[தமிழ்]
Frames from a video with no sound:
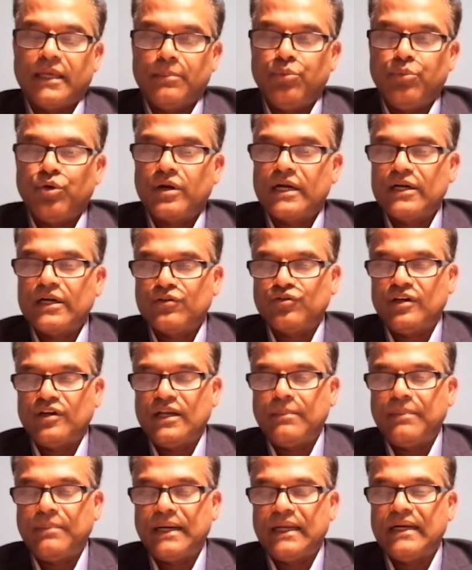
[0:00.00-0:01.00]
கிபூர்ன் என்று
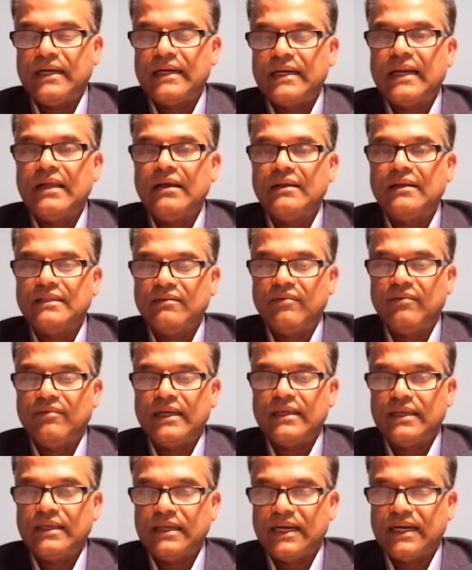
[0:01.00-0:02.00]
சொல்லப்படுகின்ற அந்த
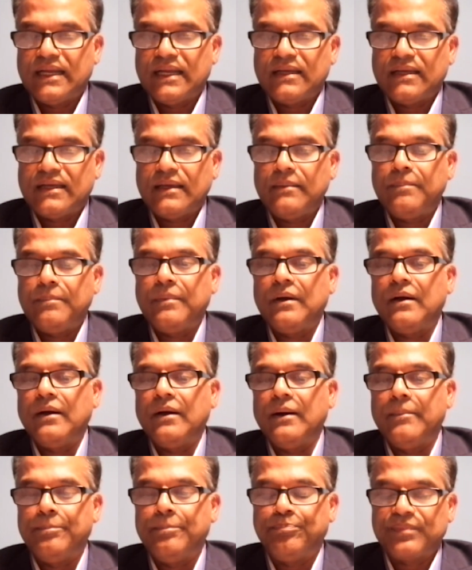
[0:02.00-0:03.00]
வங்கி கணக்கை
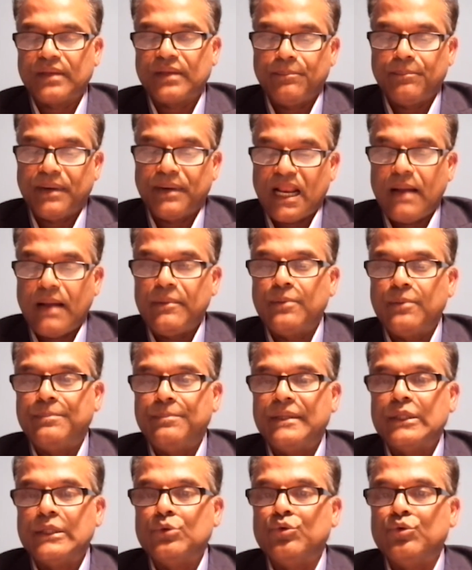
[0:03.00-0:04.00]

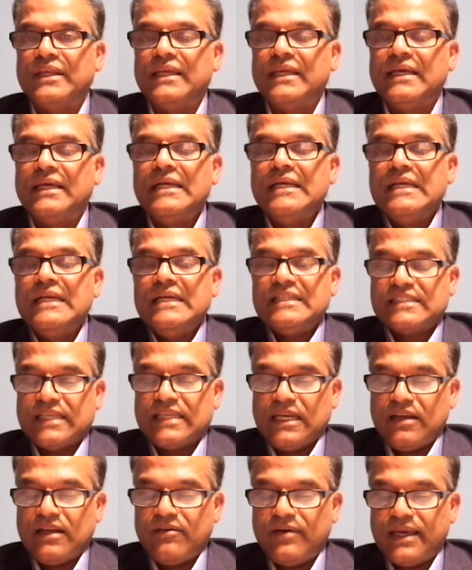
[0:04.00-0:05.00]
பராமரிப்பதற்குரிய
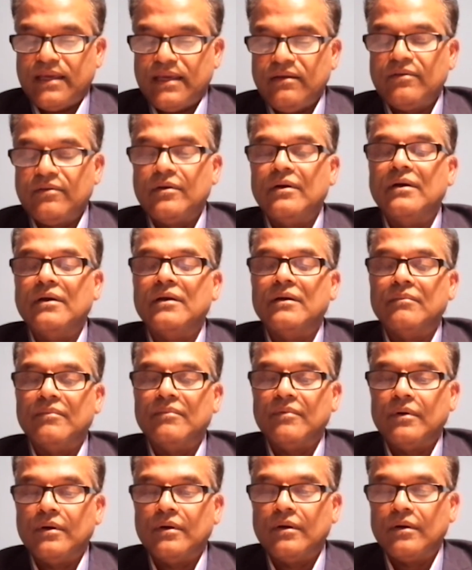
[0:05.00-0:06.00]
செலவை
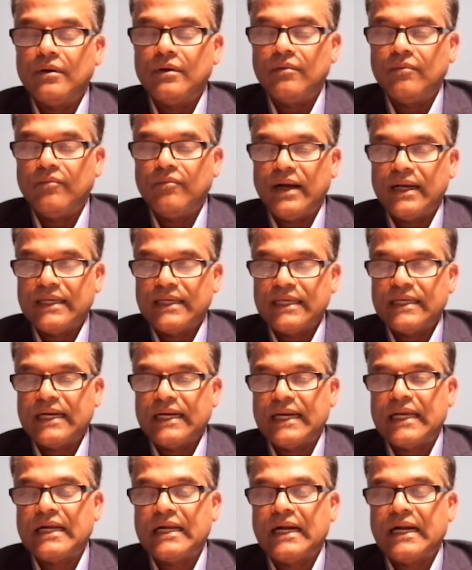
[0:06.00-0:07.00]
வங்கி
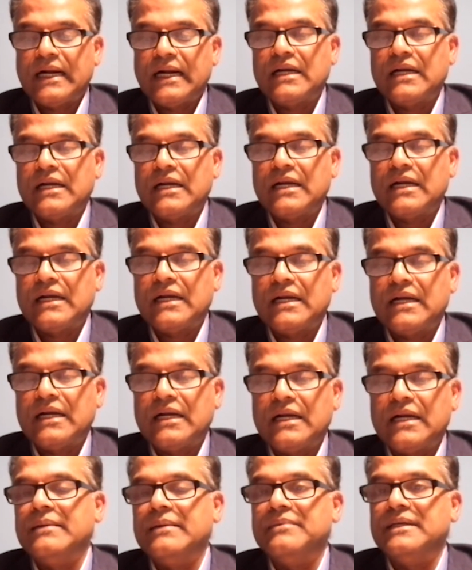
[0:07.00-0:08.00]
கணக்காளர்கள் வழங்க
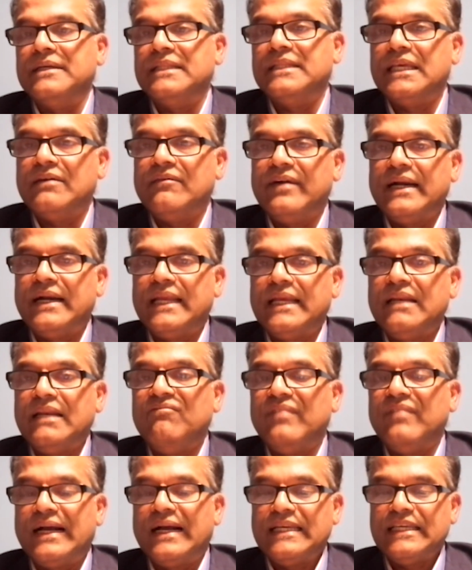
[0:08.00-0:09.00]
வேண்டும் இதே
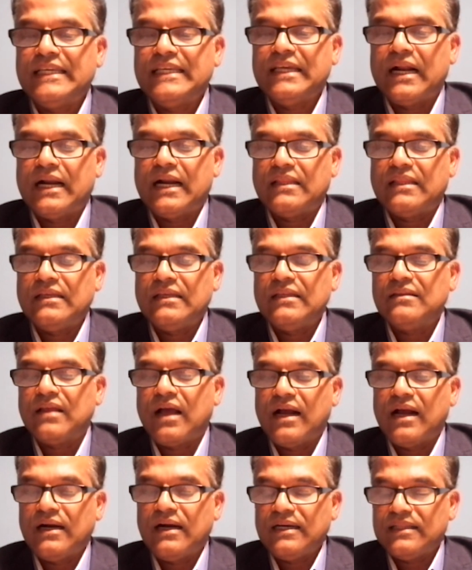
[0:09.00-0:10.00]
வேளையில் வங்கியானது
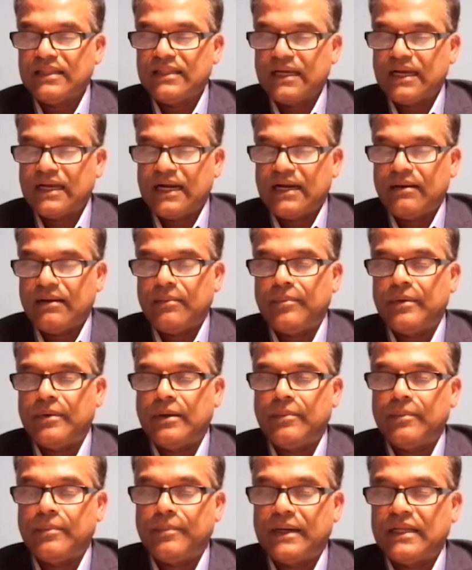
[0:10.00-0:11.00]
தாங்கள் இந்த கண
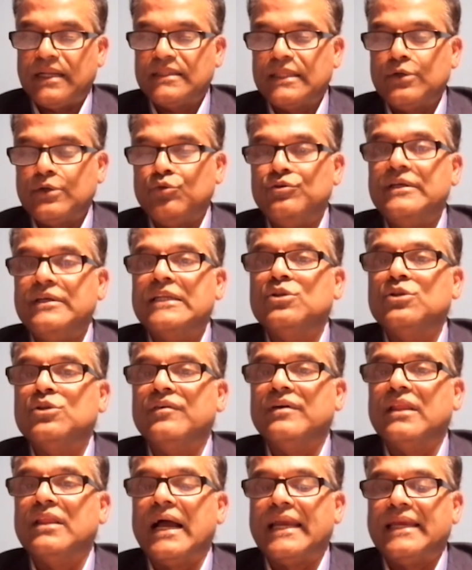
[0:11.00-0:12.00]
பணத்தை
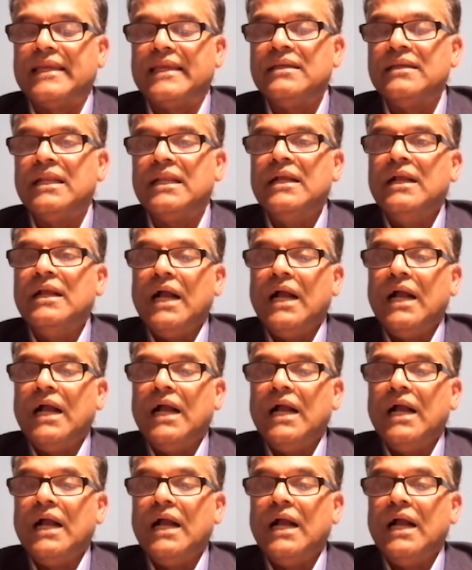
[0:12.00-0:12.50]
உயர்த்துவதாயின்